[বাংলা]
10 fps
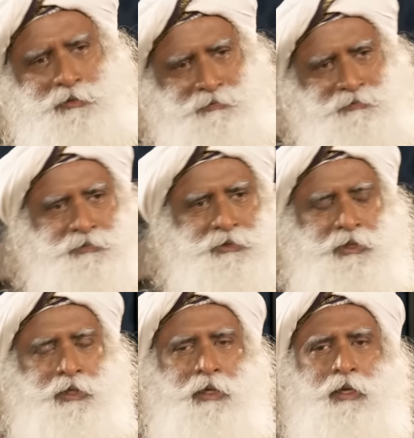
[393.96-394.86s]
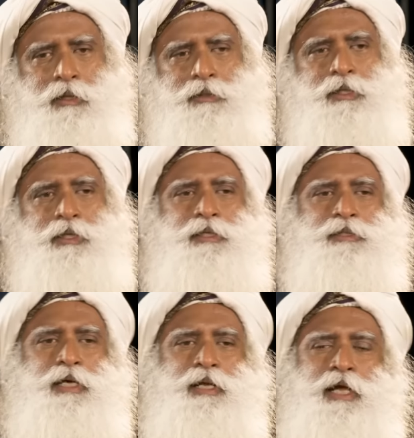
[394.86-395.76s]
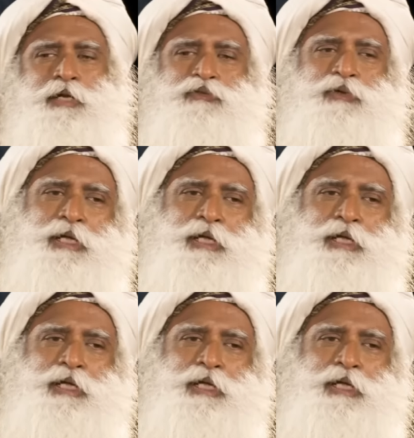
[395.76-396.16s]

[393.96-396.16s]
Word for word: সে তো আইনসঙ্গত রাজাই ছিল